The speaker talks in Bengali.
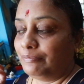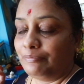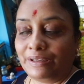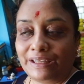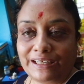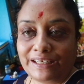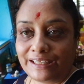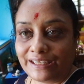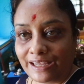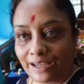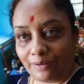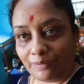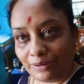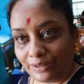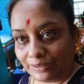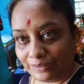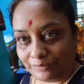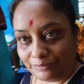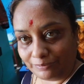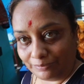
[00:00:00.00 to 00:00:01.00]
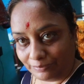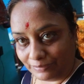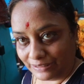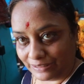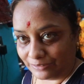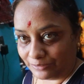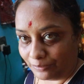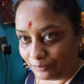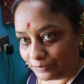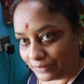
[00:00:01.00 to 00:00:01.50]
মেনলি খাওয়ার
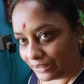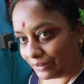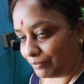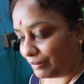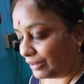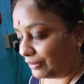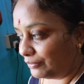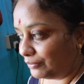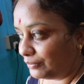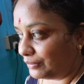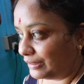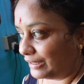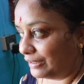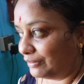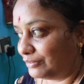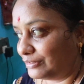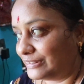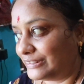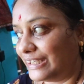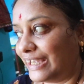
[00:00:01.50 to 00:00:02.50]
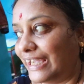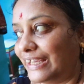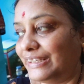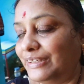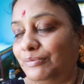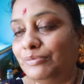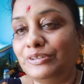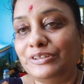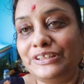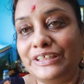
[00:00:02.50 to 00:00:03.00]
মানে সবথেকে ভালো এ হচ্ছে
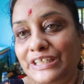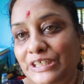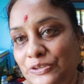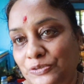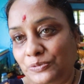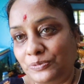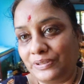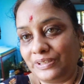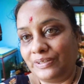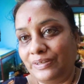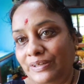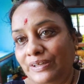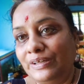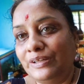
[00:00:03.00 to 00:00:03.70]
আইটেম হচ্ছে খিচুড়ি